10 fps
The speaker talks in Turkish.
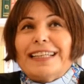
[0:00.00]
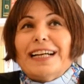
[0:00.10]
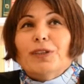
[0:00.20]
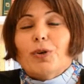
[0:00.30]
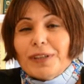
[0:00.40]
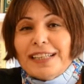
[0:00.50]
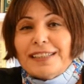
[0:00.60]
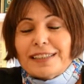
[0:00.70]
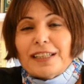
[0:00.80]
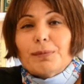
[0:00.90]
Yani
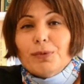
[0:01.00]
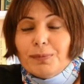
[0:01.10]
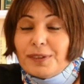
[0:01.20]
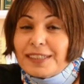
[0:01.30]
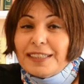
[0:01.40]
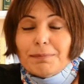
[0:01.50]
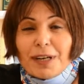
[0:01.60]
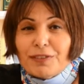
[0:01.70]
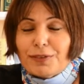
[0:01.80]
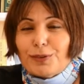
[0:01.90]
kolaylıklar bu bitkiyi
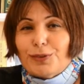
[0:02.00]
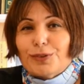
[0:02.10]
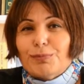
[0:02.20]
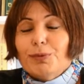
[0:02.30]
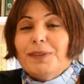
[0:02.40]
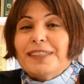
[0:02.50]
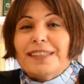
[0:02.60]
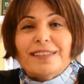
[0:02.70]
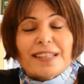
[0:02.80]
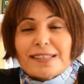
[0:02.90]
mahvediyor. Bu
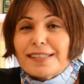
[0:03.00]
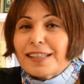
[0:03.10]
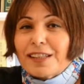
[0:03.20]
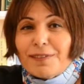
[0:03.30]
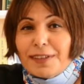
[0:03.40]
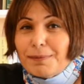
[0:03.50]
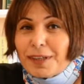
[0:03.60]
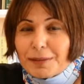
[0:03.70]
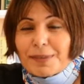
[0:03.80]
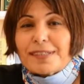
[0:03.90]
bitkiyi kesinlikle verim
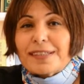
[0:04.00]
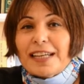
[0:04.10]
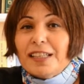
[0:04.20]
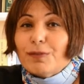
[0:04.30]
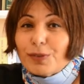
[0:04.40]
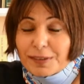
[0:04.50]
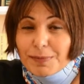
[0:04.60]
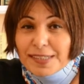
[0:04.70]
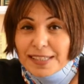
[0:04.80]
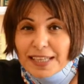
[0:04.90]
almasını, elyaf
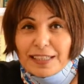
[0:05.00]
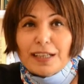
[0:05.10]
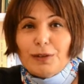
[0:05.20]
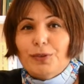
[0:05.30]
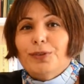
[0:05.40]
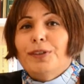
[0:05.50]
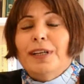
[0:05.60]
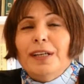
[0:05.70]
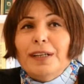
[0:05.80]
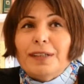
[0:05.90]
üretmesini engelliyor.
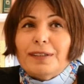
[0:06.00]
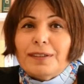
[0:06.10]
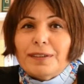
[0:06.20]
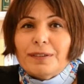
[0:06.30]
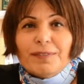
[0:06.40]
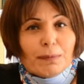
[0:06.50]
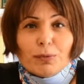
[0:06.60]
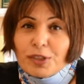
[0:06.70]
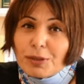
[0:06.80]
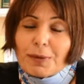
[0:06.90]
E, ve
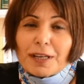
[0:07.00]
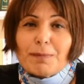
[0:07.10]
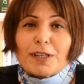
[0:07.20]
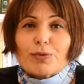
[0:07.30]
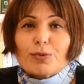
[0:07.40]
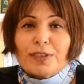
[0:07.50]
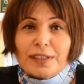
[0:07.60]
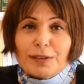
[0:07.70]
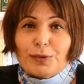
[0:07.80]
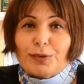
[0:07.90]
bu işi bırakmak
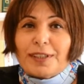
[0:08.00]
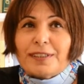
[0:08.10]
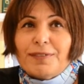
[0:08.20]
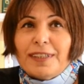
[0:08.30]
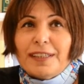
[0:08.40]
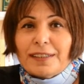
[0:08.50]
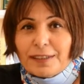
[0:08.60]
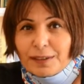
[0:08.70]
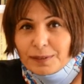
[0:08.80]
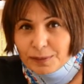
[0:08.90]
zorunda kalıyorlar. Ve
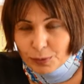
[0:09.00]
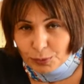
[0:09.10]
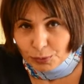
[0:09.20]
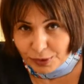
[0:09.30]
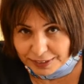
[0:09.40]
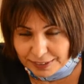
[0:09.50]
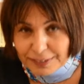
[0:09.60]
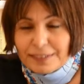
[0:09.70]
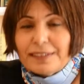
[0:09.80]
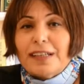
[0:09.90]
e, o
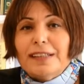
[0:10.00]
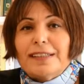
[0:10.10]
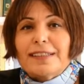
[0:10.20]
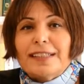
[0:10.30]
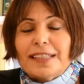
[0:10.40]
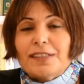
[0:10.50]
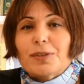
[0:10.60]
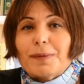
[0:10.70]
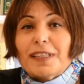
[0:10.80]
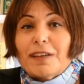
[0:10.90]
Yukatan'ın dağlarında
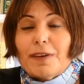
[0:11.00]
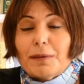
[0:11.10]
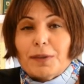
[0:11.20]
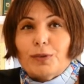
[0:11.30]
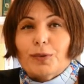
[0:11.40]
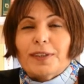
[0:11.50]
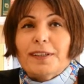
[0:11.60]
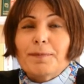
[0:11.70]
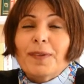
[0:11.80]
yetişmeye devam ediyorlar.